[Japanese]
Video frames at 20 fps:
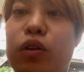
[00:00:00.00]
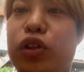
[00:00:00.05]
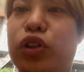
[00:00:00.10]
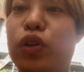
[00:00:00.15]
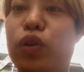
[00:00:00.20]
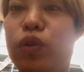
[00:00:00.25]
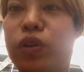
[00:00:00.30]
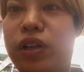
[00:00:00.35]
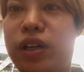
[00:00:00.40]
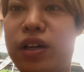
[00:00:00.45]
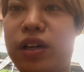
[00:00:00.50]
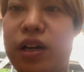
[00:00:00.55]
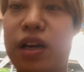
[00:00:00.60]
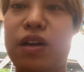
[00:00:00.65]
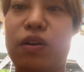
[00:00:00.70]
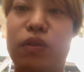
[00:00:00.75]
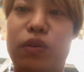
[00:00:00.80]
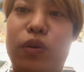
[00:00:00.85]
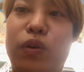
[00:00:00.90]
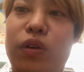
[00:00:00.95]
商店街
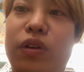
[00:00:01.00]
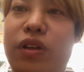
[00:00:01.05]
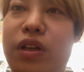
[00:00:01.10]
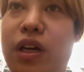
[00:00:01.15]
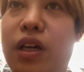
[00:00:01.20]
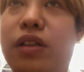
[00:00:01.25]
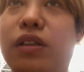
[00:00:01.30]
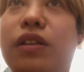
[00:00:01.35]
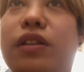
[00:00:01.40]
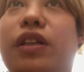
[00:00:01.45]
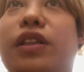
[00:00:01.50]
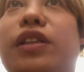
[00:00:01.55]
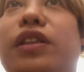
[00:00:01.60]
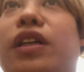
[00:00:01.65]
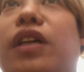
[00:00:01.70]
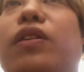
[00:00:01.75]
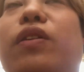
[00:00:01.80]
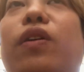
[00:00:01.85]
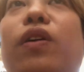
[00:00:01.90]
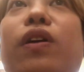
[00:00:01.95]
を通っていくんですけ
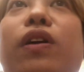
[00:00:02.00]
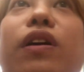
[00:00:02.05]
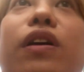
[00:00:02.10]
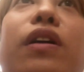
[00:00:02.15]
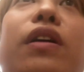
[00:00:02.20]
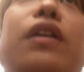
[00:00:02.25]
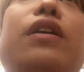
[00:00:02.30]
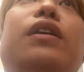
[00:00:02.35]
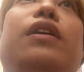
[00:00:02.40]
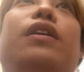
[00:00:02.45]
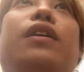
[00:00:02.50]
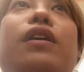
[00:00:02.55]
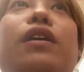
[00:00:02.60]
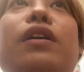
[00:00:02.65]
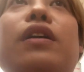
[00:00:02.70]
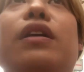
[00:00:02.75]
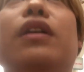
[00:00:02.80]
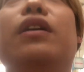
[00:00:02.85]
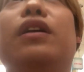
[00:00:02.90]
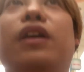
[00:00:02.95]
ど、
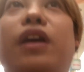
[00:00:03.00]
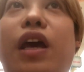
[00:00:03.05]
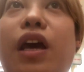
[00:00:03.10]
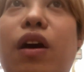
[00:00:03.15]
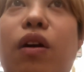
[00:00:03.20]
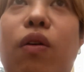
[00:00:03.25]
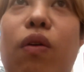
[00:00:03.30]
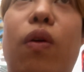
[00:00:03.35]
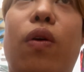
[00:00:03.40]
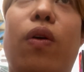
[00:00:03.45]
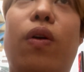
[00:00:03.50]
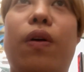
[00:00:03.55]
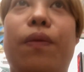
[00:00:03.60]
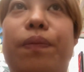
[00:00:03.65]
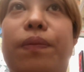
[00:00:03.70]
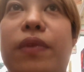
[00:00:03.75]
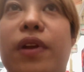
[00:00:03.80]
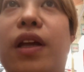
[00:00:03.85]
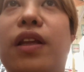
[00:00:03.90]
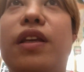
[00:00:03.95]
結構、
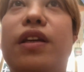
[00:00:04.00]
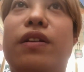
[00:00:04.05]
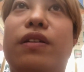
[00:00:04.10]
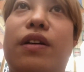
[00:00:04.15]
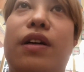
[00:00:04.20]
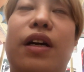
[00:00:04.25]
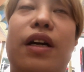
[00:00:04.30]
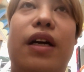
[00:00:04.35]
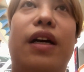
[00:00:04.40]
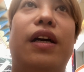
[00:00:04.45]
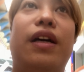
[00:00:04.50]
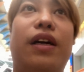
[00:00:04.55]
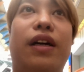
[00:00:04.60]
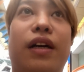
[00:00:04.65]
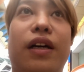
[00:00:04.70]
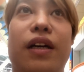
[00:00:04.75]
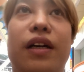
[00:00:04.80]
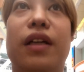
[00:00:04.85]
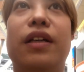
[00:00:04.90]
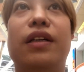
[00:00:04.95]
なんていうか、
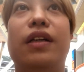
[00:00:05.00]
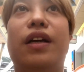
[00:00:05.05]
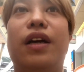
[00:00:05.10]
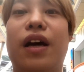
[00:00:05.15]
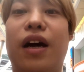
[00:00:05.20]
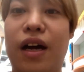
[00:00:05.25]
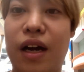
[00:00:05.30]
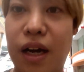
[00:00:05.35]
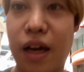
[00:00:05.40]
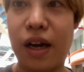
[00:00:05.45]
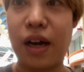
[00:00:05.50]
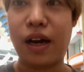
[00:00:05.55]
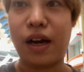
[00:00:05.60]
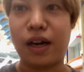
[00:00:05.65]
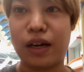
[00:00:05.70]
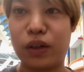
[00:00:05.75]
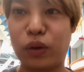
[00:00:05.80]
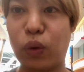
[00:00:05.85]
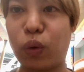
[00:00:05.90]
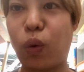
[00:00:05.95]

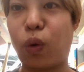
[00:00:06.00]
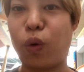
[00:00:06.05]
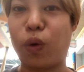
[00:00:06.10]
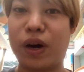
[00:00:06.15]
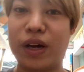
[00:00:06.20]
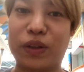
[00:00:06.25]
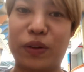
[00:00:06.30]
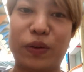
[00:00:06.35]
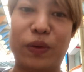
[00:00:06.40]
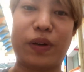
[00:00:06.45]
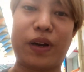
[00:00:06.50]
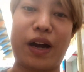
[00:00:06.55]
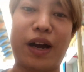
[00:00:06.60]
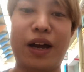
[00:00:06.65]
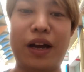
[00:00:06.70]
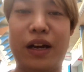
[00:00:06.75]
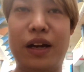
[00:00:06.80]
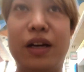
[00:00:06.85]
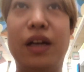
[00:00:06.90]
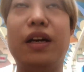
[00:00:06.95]
ハードコアというか、
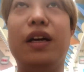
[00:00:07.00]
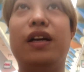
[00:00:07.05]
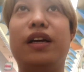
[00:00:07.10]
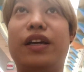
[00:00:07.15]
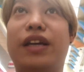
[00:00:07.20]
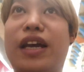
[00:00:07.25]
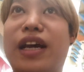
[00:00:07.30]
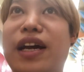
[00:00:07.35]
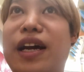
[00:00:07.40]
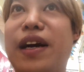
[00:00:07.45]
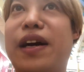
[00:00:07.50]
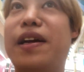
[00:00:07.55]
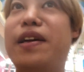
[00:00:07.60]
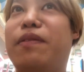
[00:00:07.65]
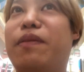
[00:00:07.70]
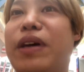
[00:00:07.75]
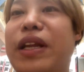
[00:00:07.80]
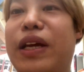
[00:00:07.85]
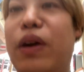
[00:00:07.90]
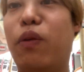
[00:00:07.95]
限界
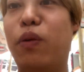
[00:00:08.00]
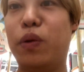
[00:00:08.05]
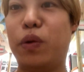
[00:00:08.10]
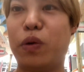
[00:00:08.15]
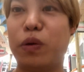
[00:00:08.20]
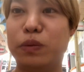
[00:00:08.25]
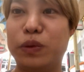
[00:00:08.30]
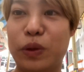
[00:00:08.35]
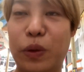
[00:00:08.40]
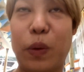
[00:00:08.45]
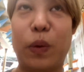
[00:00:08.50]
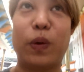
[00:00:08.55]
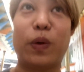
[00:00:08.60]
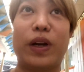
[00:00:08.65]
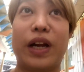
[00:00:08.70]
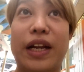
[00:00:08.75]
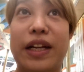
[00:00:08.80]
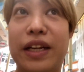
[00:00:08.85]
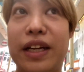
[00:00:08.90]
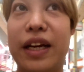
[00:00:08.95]
まで追い込むところ
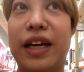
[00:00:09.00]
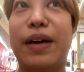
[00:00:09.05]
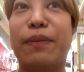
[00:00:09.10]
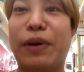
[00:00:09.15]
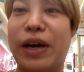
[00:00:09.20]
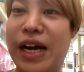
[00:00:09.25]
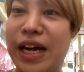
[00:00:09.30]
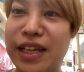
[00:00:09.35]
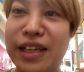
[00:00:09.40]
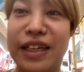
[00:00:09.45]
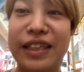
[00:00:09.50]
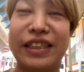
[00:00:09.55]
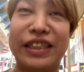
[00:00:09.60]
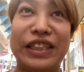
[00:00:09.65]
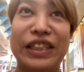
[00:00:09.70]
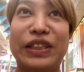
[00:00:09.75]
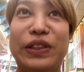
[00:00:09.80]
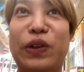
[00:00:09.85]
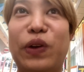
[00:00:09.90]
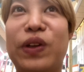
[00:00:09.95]
なんで、もうかなりし
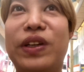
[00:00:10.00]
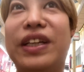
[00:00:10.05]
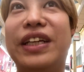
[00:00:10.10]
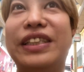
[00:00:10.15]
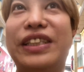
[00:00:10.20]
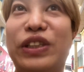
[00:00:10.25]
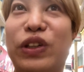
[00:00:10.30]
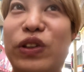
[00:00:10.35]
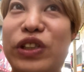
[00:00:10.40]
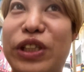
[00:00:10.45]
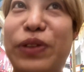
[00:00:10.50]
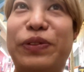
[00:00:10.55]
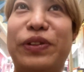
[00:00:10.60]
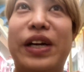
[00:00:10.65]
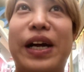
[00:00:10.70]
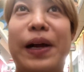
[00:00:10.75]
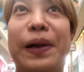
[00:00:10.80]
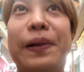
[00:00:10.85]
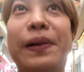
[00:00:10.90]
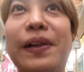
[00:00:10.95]
んどいんですよ、ジム
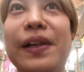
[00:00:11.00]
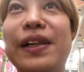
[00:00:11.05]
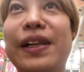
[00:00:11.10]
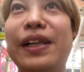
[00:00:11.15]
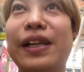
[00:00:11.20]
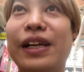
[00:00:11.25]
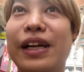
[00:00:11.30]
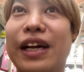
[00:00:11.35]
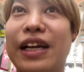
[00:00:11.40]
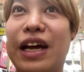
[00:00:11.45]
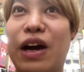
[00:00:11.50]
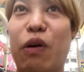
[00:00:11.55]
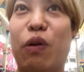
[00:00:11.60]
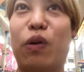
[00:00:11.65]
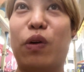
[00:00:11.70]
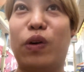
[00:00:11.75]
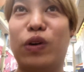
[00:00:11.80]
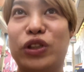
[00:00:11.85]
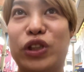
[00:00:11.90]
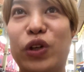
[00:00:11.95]
が。あこ
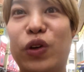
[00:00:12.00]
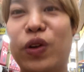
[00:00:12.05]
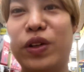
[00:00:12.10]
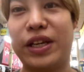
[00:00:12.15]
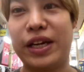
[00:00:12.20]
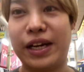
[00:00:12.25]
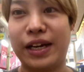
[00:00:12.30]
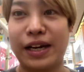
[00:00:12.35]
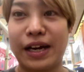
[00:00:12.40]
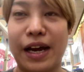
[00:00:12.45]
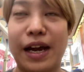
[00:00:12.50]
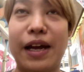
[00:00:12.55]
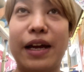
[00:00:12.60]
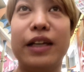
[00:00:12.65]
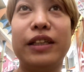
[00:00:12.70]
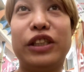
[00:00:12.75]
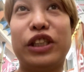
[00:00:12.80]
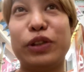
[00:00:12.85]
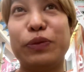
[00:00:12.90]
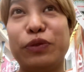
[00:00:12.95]
の商店街、
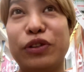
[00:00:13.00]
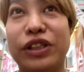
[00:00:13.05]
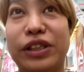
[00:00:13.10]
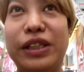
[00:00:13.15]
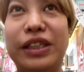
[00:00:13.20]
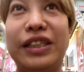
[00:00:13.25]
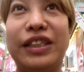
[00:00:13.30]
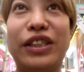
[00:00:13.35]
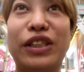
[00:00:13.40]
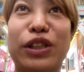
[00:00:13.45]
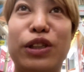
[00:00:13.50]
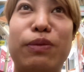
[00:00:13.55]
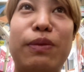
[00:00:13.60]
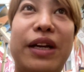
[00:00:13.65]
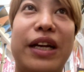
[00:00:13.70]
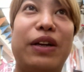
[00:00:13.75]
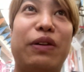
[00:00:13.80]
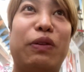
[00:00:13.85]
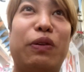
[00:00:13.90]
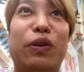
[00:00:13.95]
ジムに着くま
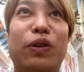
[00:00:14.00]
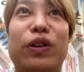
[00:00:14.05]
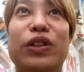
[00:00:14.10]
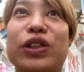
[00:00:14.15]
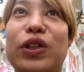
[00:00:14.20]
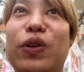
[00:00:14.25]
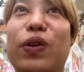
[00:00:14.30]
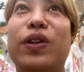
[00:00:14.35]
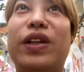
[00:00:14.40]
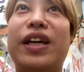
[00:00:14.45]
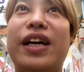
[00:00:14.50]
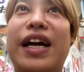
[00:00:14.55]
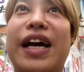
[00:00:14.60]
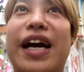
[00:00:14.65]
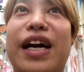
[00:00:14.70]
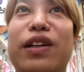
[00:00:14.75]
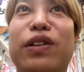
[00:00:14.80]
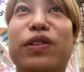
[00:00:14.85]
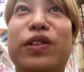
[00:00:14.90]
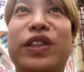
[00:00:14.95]
でのこの商店
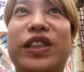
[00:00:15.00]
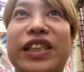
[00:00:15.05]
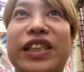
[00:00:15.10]
街歩く時